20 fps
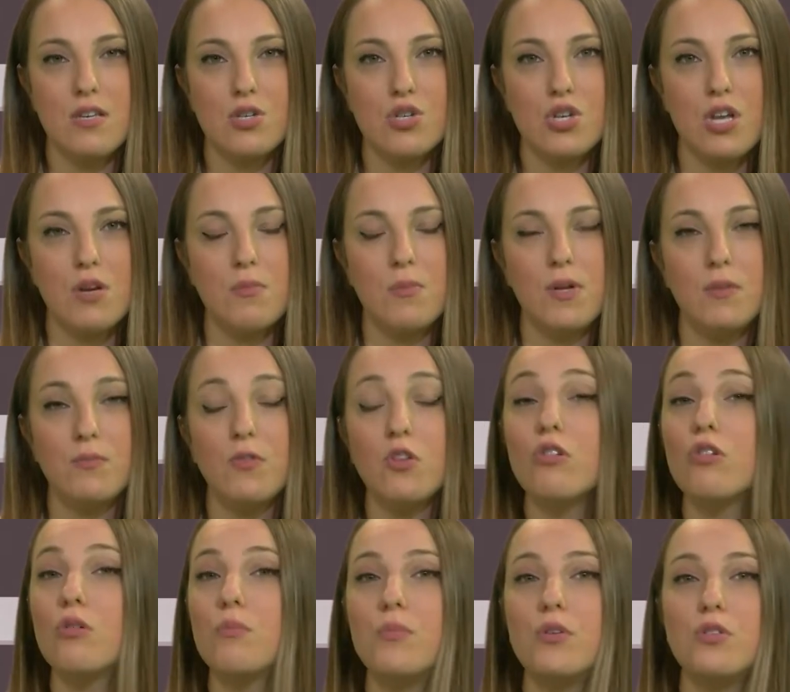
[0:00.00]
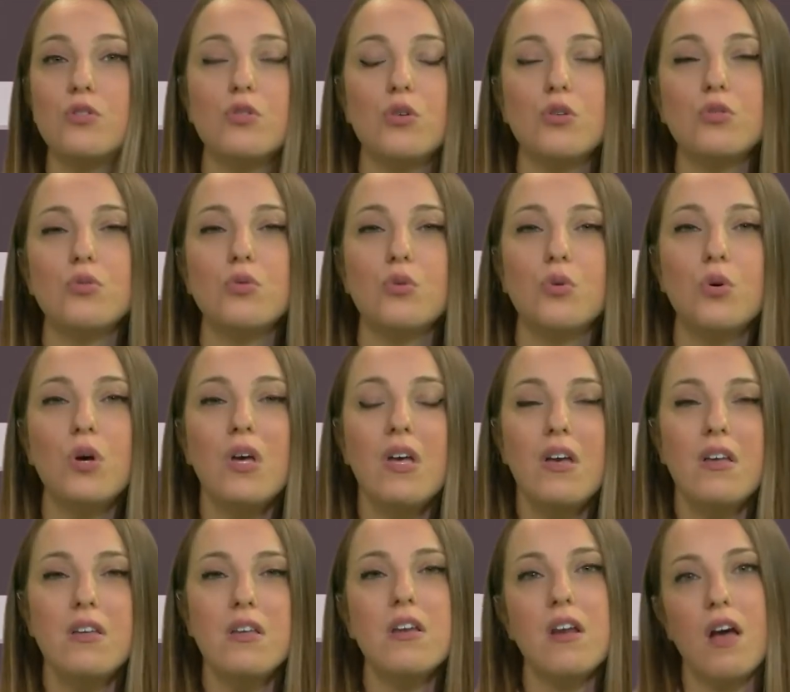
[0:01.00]
شربل بنطلب منه انه
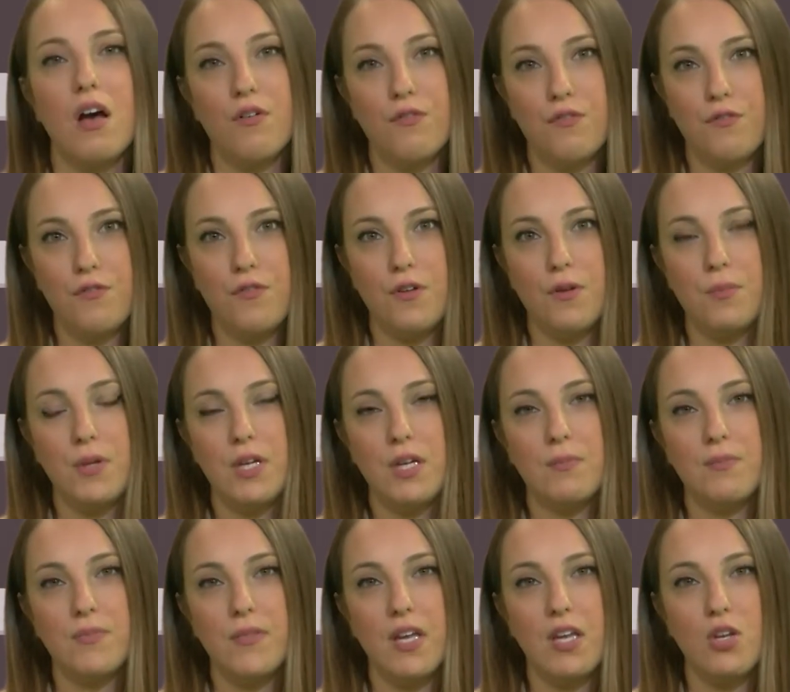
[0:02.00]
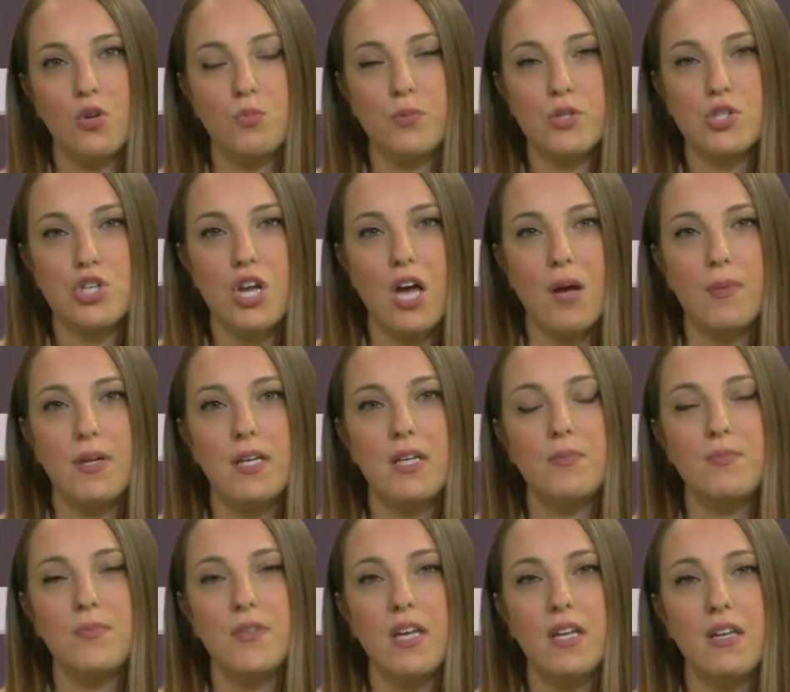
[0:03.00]
يرأف بلبنان وبالشعب
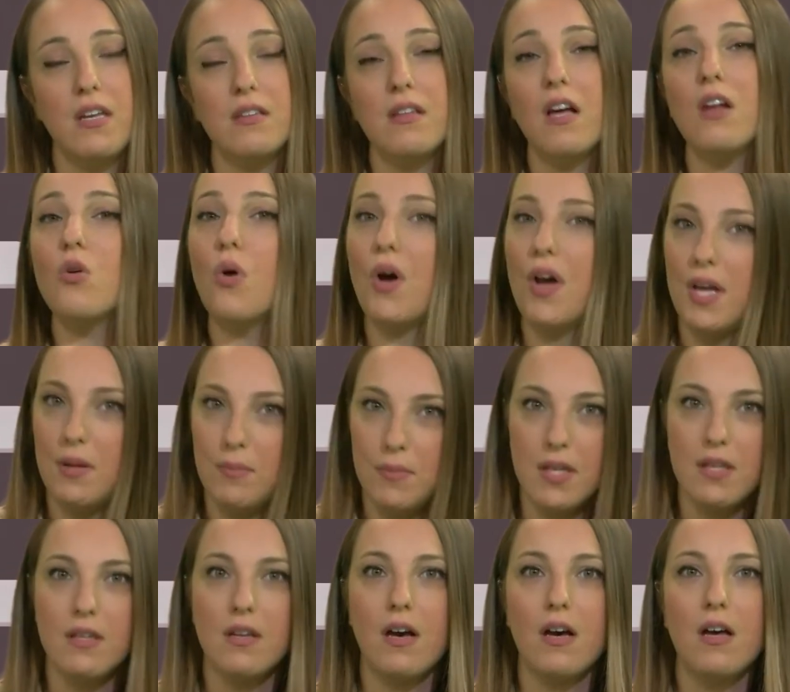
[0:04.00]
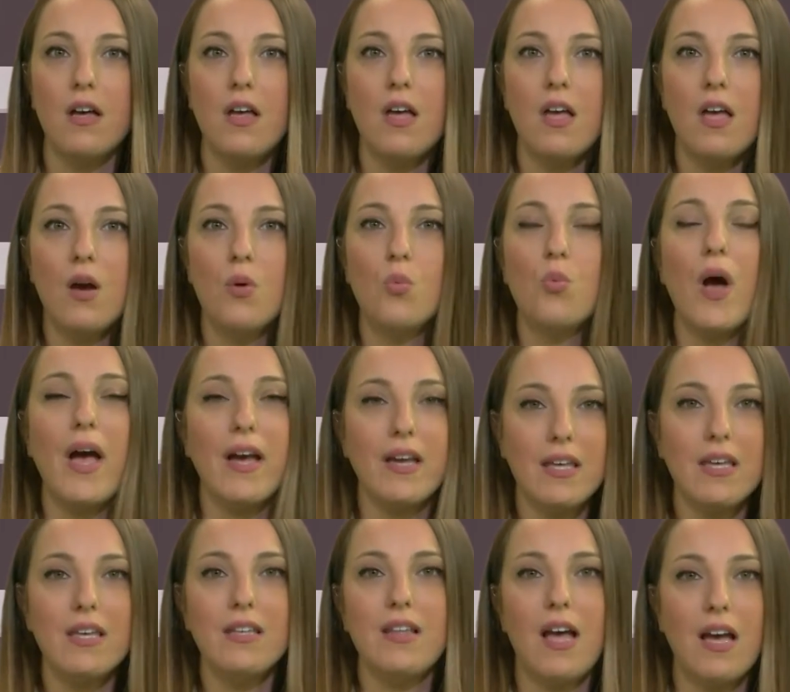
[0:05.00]
اللبناني يضلوا حامينا
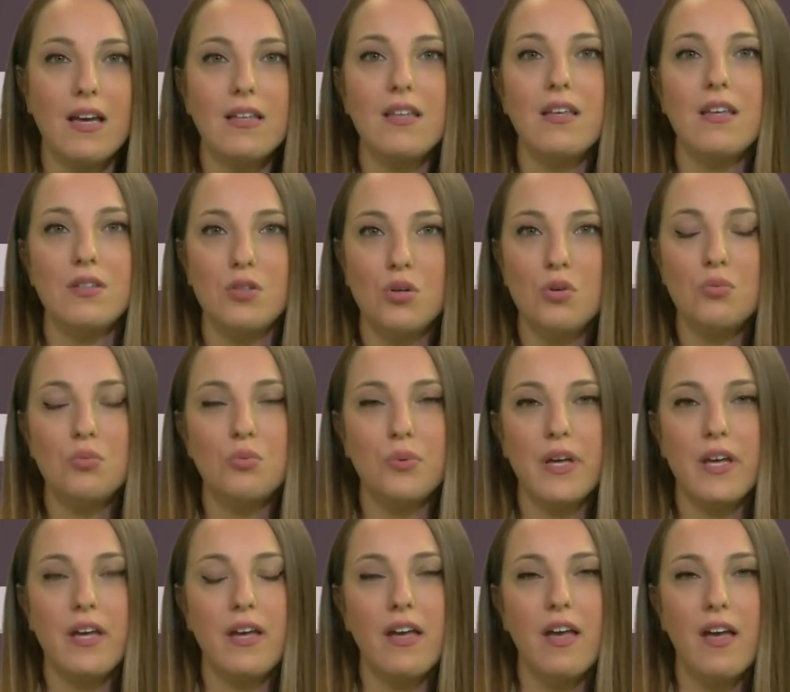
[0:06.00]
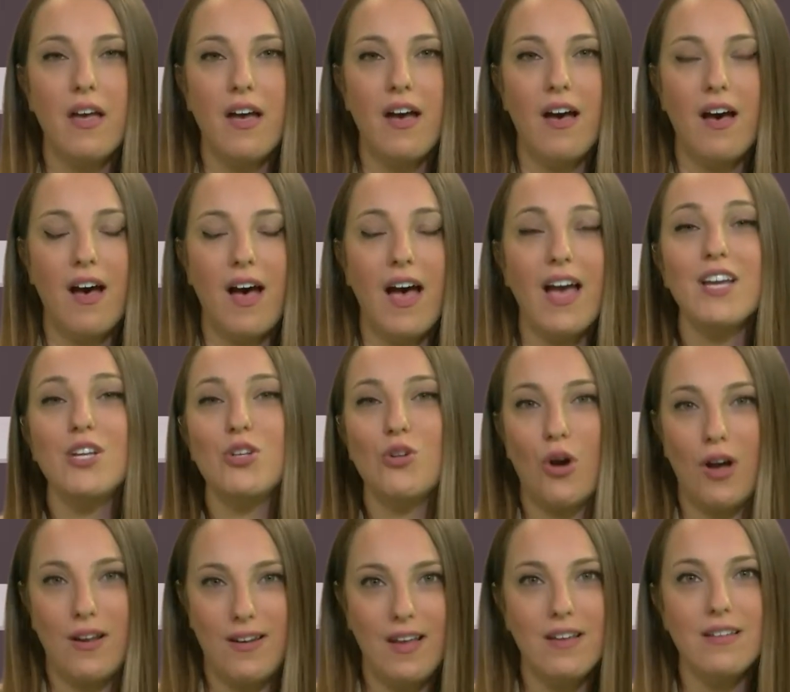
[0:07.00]
واكيد اكيد هو عينه
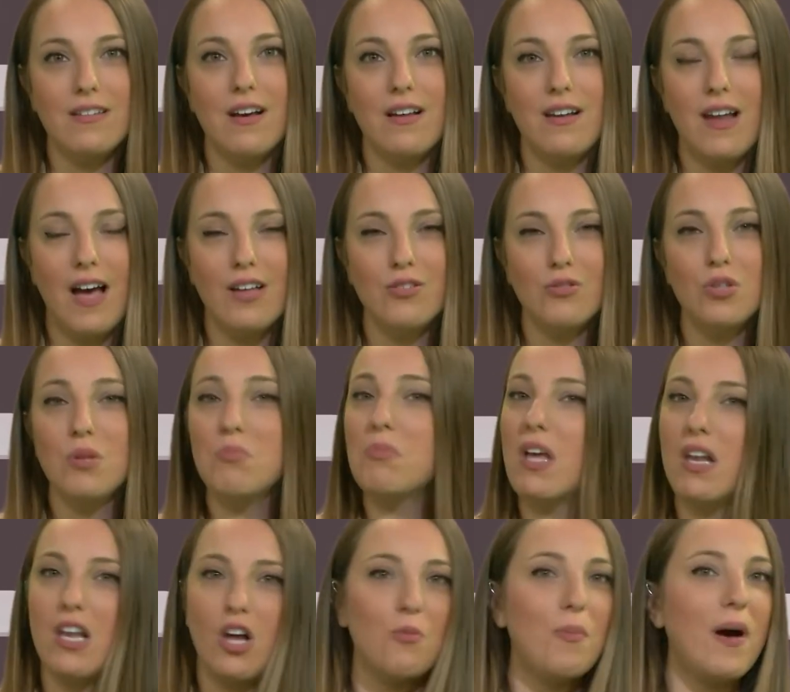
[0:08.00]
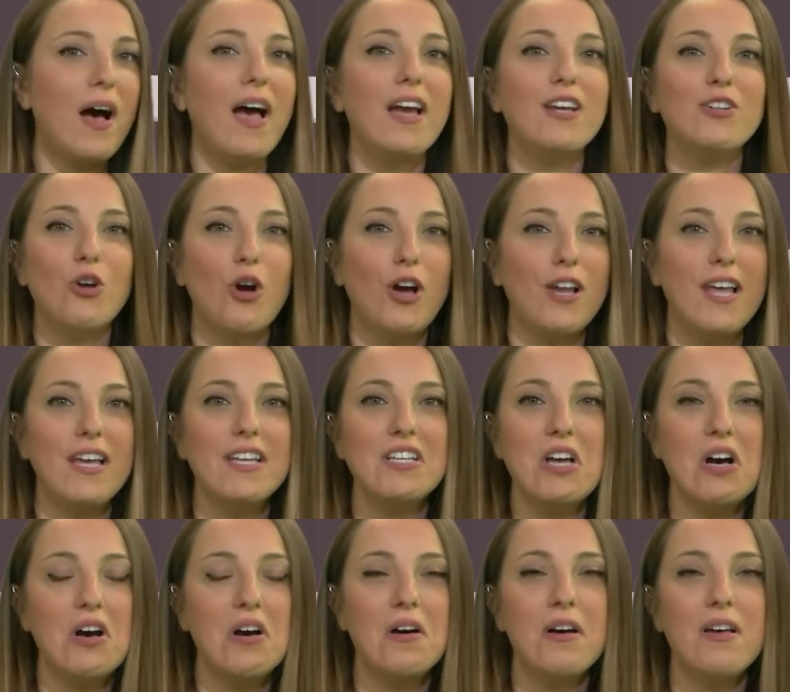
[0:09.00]
علينا لانه يمكن لو ما عينه
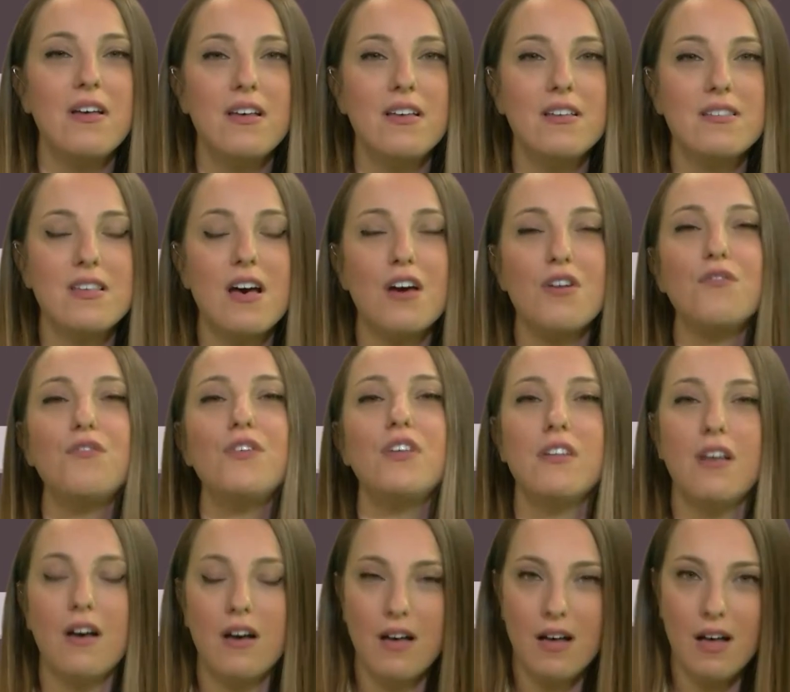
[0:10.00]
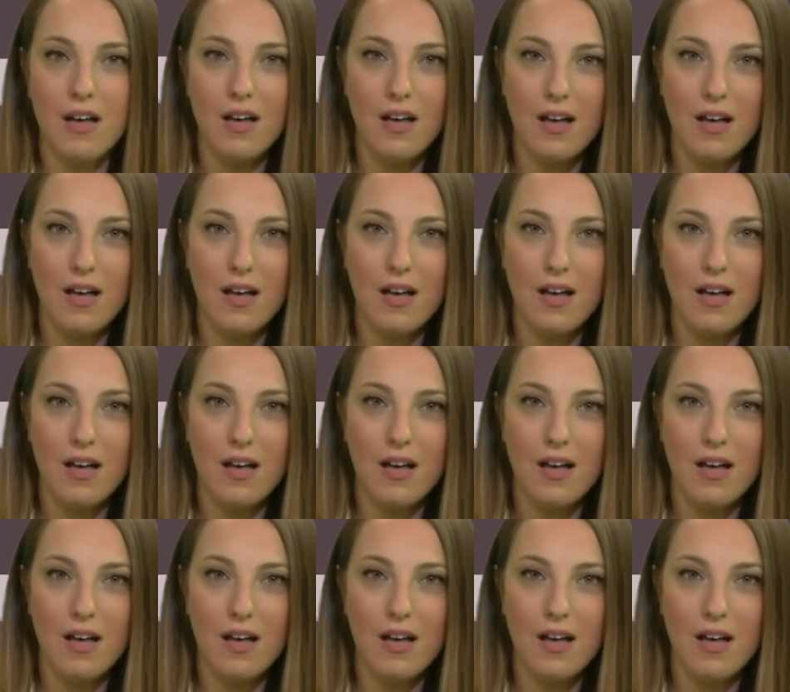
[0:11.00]
علينا صار فينا